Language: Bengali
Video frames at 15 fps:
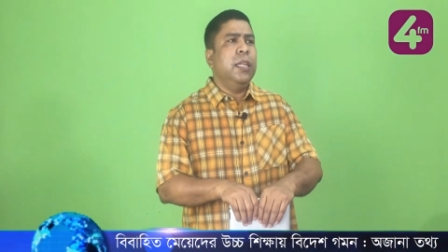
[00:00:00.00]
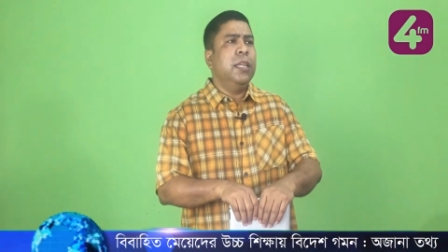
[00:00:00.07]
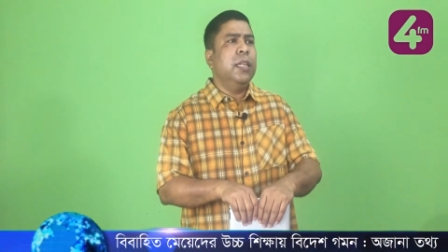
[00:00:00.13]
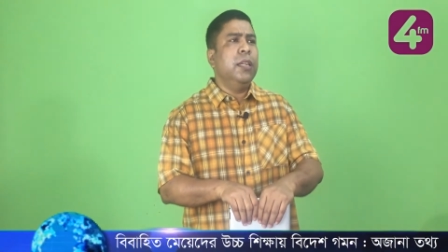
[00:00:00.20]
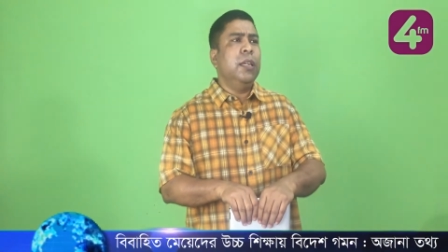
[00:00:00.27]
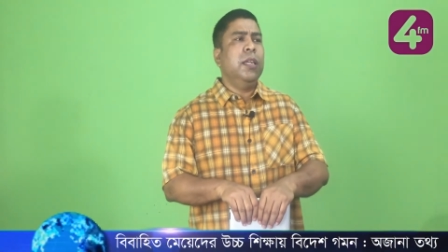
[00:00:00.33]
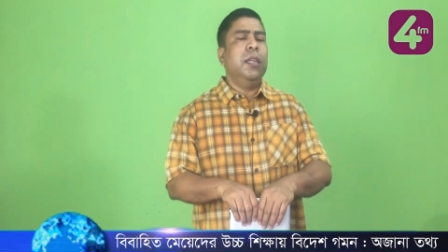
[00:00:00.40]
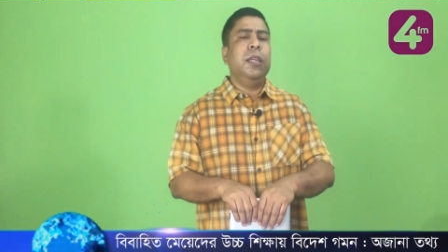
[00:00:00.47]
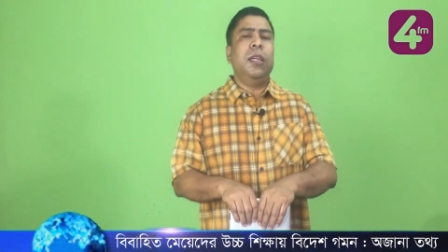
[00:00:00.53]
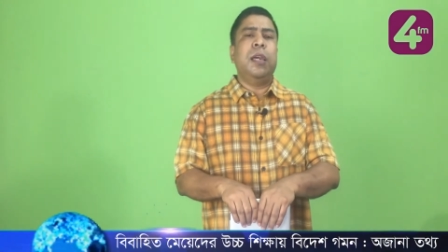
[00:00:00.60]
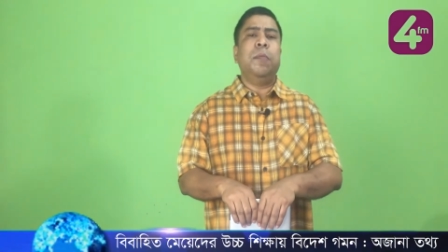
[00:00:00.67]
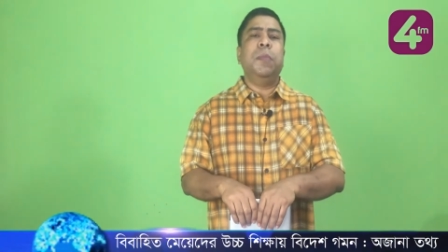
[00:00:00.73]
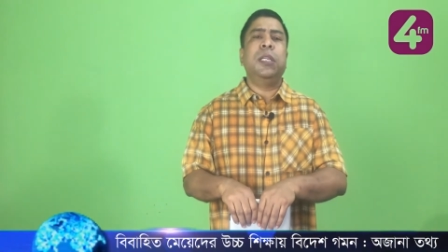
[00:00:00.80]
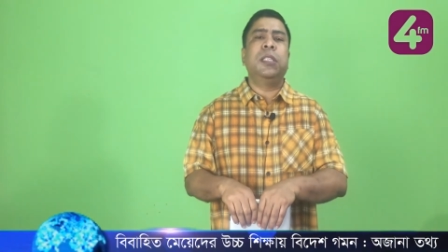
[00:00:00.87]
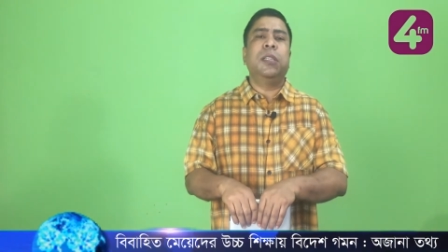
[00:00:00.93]
কি
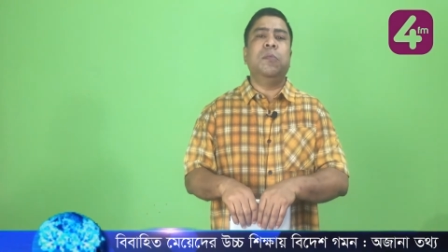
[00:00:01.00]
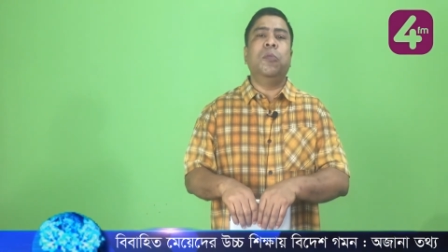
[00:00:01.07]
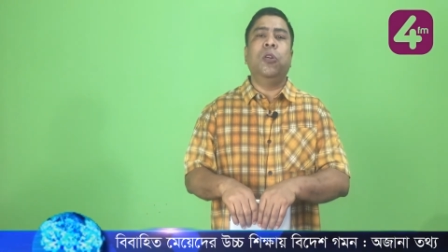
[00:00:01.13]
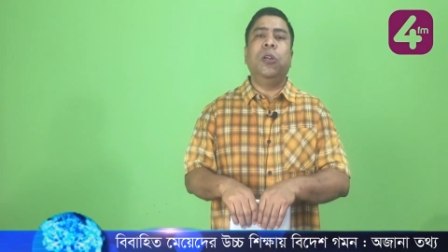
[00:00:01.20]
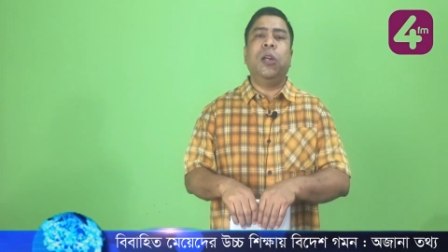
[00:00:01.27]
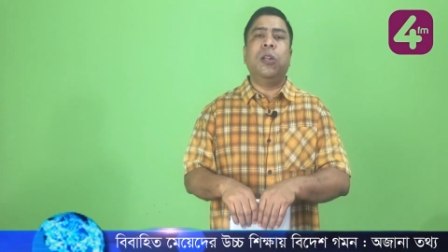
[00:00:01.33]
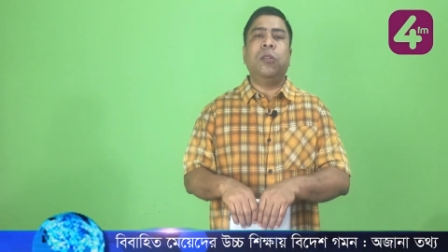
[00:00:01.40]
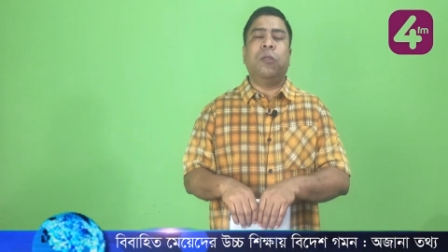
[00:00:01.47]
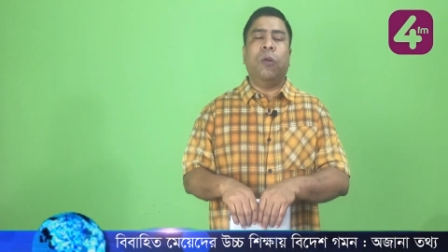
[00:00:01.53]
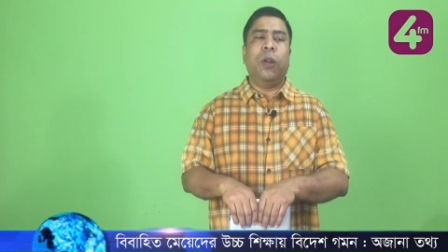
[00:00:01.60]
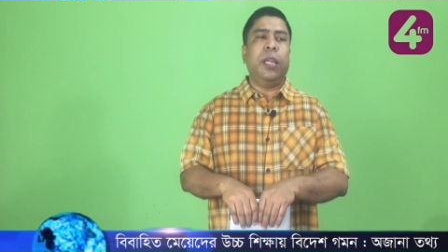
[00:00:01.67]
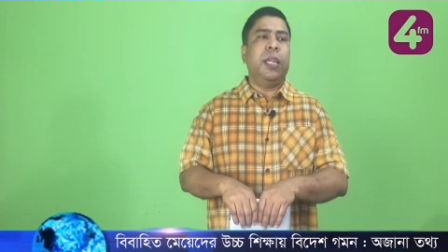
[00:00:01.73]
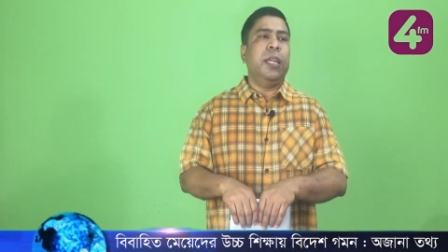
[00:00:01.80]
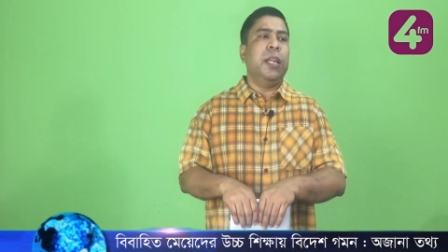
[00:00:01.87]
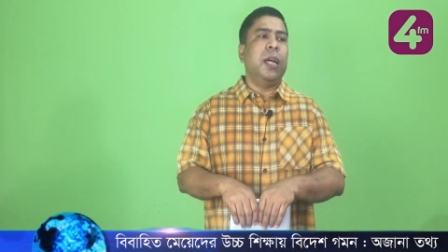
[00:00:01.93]
এমবিসি মূল্যায়ন
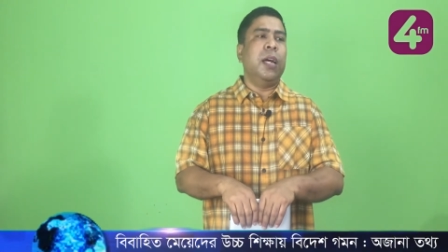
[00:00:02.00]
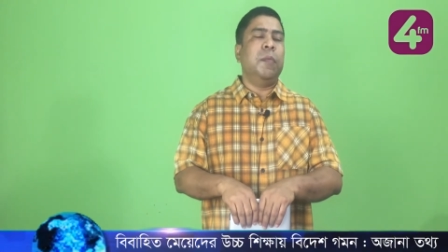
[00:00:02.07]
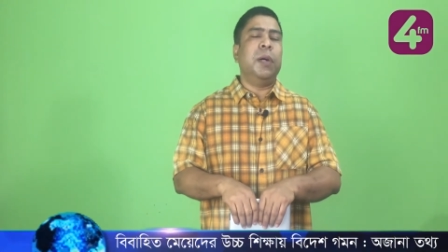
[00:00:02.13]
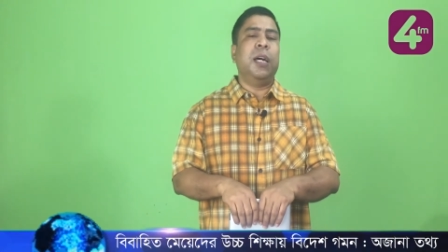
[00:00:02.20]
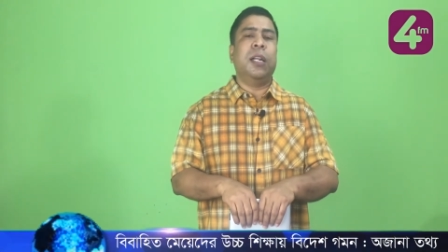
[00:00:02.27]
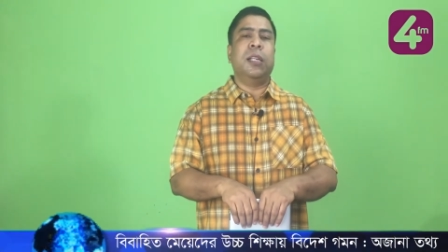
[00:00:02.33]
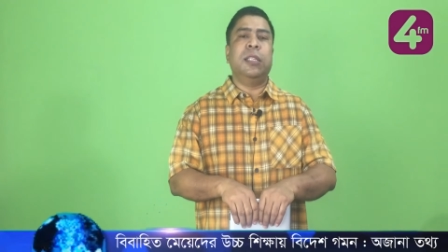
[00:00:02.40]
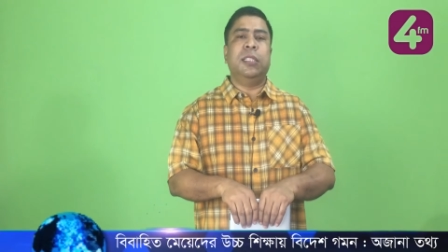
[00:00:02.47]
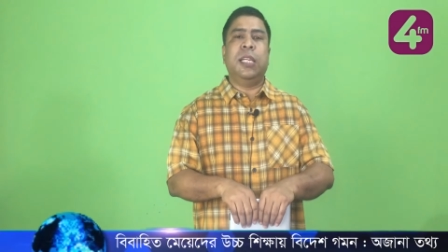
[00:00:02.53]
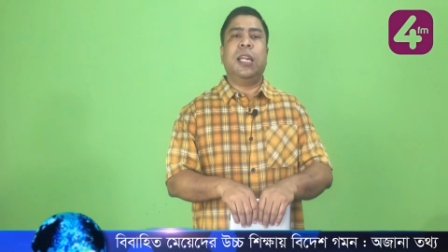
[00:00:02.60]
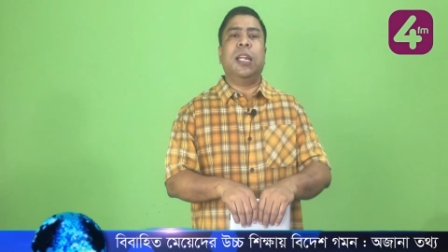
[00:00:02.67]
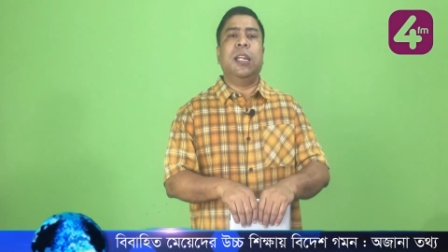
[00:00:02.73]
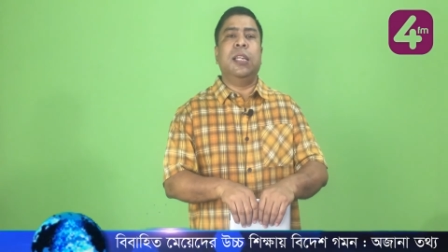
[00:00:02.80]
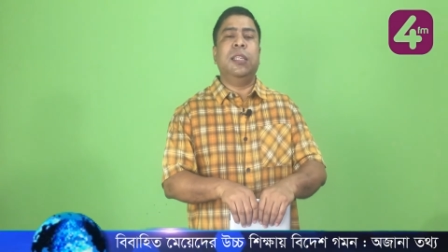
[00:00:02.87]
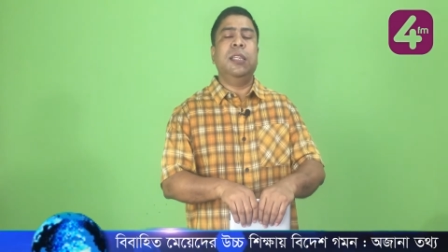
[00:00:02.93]
করে কি না আমার
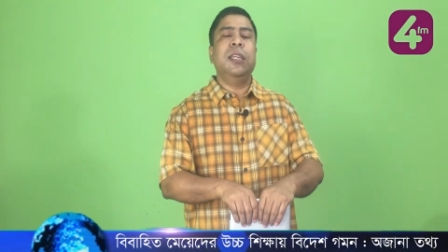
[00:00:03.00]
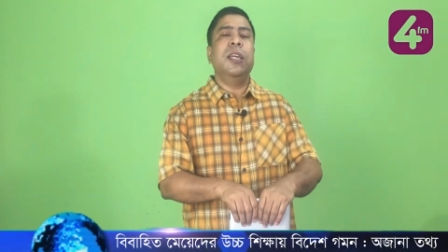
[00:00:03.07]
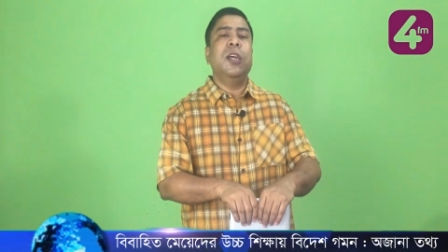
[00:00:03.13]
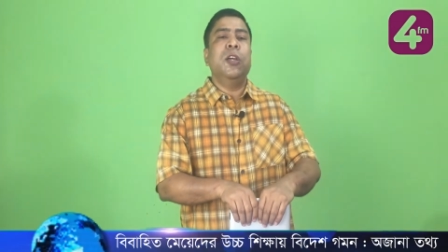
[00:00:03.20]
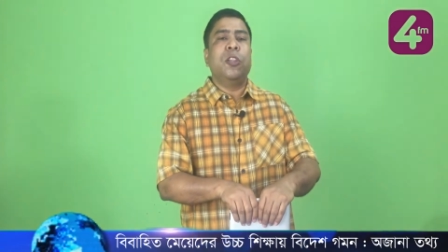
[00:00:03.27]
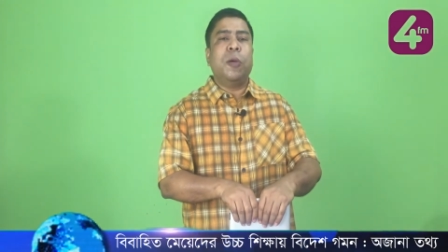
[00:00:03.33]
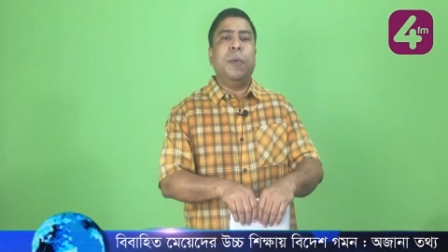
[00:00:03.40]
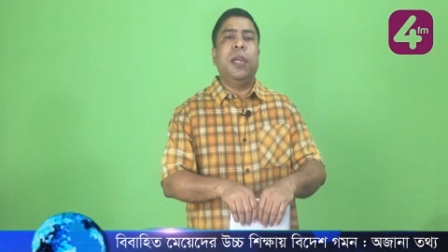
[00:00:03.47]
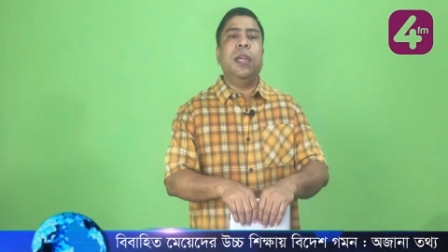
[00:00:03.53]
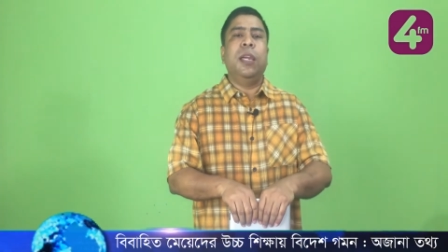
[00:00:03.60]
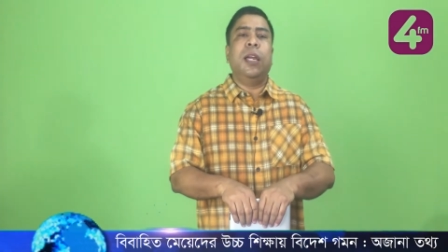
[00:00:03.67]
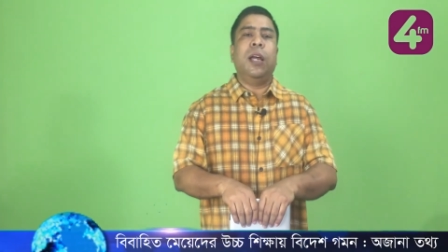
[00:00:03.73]
জানা নেই তবে